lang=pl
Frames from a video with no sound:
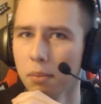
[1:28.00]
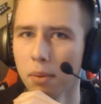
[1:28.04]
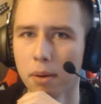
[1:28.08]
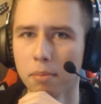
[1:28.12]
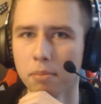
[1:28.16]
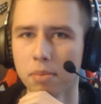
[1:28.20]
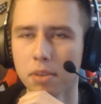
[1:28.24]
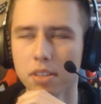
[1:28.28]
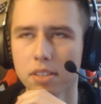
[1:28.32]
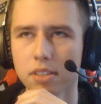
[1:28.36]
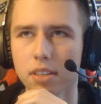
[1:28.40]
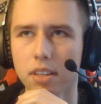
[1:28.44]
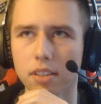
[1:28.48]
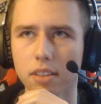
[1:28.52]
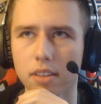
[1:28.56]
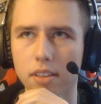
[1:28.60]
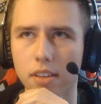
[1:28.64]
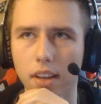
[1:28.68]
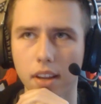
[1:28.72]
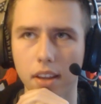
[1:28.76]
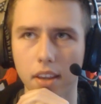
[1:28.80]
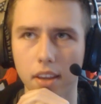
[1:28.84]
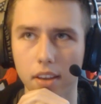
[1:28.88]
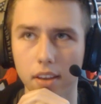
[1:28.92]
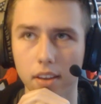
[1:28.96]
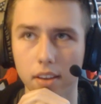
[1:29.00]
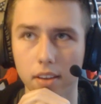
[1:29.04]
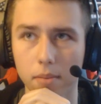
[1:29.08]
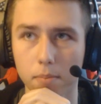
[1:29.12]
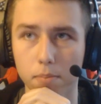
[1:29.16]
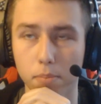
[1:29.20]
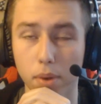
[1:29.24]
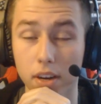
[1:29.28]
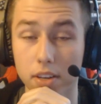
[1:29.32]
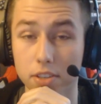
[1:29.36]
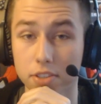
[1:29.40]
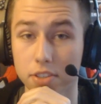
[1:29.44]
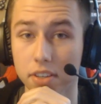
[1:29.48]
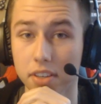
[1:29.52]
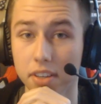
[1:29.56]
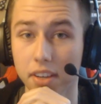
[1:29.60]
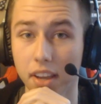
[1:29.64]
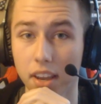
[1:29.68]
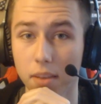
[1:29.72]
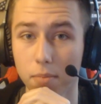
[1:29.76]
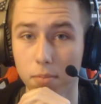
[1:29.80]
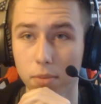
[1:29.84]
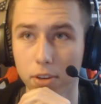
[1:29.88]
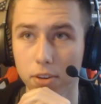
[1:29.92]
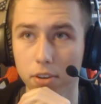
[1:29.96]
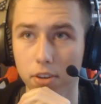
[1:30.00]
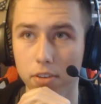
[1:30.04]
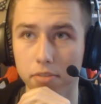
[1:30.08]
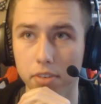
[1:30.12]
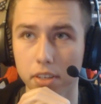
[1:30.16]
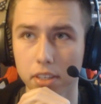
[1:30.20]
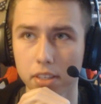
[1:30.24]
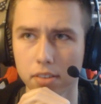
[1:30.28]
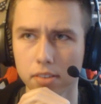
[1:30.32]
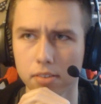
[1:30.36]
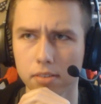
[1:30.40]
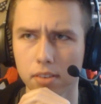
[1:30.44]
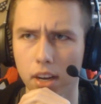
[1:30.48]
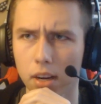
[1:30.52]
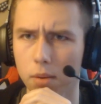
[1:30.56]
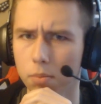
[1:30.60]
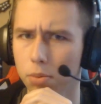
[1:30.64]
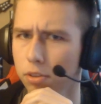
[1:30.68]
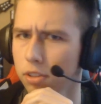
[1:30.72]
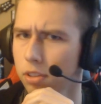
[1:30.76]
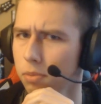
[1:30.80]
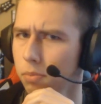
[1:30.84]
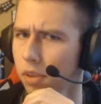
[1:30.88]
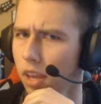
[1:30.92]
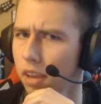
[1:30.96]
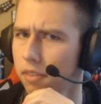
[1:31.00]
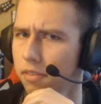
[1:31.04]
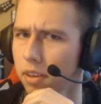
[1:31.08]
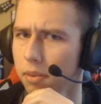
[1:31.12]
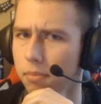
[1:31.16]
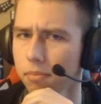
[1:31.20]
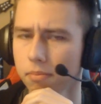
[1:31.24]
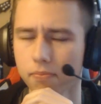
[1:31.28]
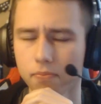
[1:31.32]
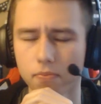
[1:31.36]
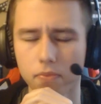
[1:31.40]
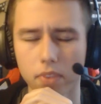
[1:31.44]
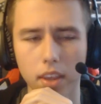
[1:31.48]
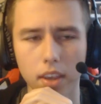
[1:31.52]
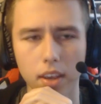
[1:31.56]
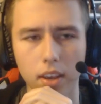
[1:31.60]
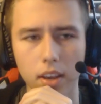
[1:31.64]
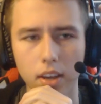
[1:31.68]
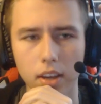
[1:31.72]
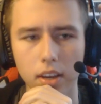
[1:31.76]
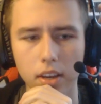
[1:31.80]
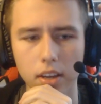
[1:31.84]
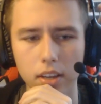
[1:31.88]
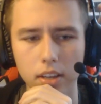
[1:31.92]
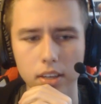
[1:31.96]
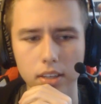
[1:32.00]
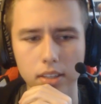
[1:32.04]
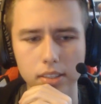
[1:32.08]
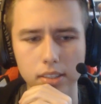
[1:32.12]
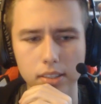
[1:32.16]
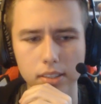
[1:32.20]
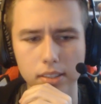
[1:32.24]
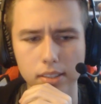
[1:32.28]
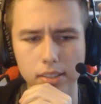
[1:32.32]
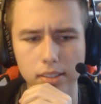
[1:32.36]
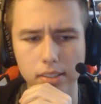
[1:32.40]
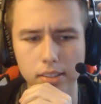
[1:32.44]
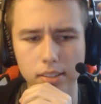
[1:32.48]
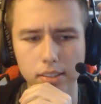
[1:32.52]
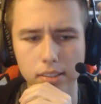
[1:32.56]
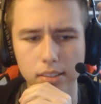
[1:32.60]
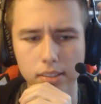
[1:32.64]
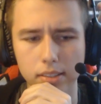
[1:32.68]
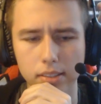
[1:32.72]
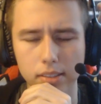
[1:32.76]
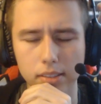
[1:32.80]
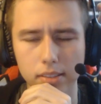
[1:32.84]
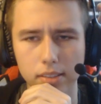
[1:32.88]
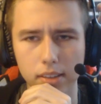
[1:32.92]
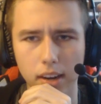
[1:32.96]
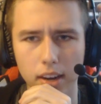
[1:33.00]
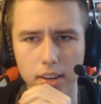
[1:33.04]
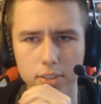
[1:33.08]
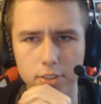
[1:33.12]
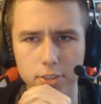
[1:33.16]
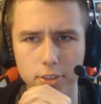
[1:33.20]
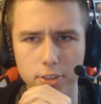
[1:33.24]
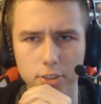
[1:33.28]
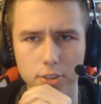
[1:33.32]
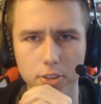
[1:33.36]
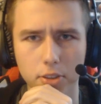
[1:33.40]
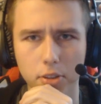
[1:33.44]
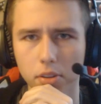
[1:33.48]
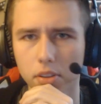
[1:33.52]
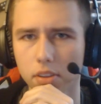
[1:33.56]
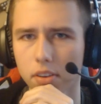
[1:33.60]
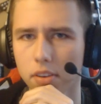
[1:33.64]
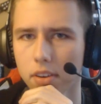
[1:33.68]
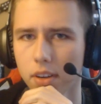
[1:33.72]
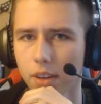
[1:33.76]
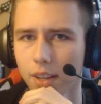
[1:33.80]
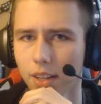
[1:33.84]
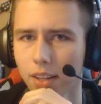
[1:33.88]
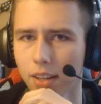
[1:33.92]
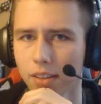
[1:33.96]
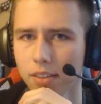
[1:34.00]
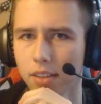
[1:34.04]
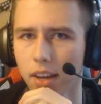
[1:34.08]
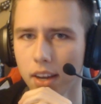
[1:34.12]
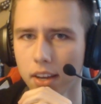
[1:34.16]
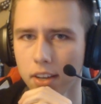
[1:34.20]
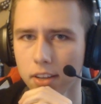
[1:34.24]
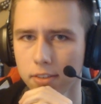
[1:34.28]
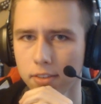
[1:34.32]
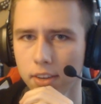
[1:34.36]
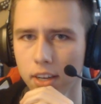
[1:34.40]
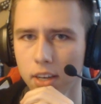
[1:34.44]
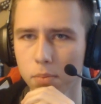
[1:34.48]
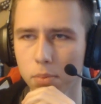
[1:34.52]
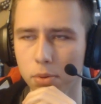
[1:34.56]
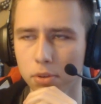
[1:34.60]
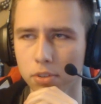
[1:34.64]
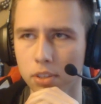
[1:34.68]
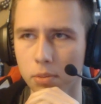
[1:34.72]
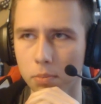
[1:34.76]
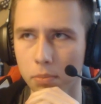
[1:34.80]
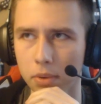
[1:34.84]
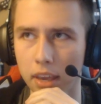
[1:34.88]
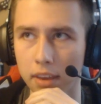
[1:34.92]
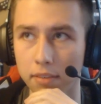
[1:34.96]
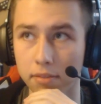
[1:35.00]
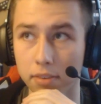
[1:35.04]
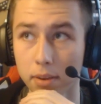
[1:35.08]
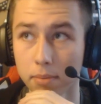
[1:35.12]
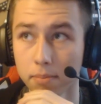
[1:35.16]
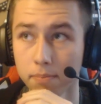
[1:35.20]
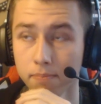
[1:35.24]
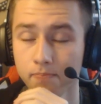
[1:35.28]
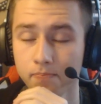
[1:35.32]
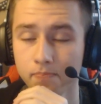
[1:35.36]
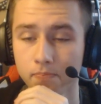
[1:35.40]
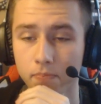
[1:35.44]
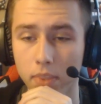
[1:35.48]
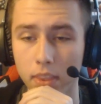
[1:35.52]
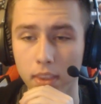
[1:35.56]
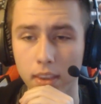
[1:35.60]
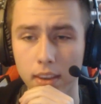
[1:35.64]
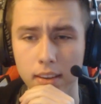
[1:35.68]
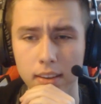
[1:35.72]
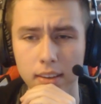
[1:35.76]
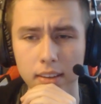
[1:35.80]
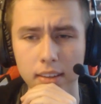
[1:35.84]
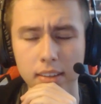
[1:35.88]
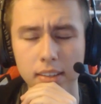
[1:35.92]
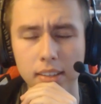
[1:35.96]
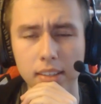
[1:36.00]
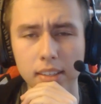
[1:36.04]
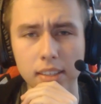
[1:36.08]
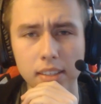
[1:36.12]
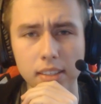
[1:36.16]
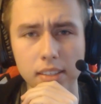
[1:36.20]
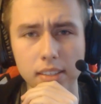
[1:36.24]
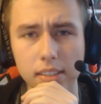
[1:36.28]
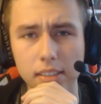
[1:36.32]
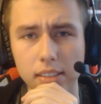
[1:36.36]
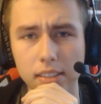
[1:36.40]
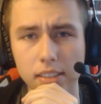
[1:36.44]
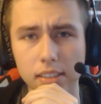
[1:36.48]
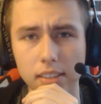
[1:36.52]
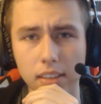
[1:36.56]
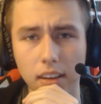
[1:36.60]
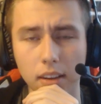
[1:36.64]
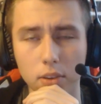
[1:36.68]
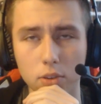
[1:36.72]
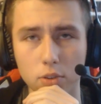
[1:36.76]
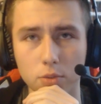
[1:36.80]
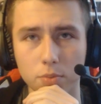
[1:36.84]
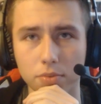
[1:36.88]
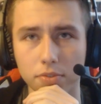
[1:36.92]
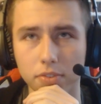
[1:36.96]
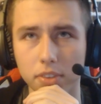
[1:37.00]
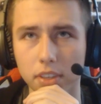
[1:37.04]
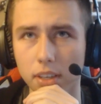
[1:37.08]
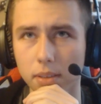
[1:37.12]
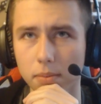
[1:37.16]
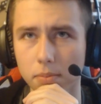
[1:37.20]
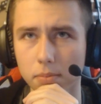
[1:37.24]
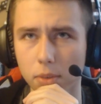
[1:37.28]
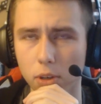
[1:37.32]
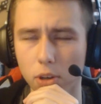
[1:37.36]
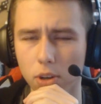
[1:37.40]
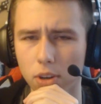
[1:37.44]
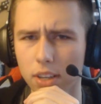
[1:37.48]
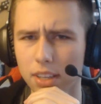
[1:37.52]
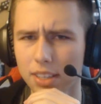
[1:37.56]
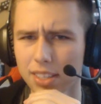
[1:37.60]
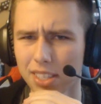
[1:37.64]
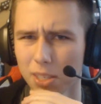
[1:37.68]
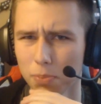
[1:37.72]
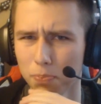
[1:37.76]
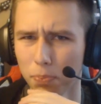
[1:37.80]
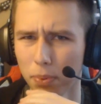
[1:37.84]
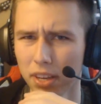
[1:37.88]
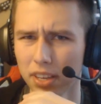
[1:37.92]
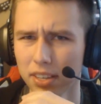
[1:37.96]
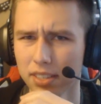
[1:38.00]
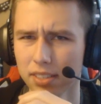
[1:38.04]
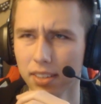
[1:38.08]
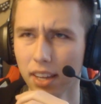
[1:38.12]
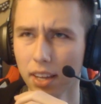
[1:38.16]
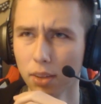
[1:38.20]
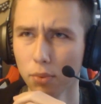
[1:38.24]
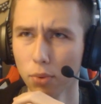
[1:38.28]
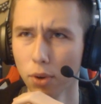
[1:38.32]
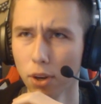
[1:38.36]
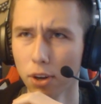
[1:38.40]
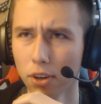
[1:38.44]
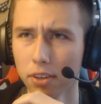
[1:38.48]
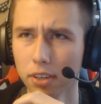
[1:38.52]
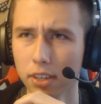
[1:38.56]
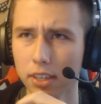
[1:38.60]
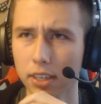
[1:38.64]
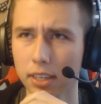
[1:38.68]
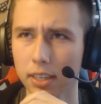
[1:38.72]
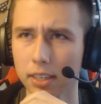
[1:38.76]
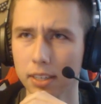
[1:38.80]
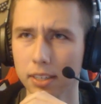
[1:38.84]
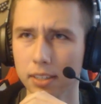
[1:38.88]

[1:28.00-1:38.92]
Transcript: nie mam niestety takiej bardziej gamingowej, albo o tym nie wiem. Eee, raczej się do tego nie nadają, albo o tym nie wiem. Eee, jak już mówiłem, koledzy z PS Network,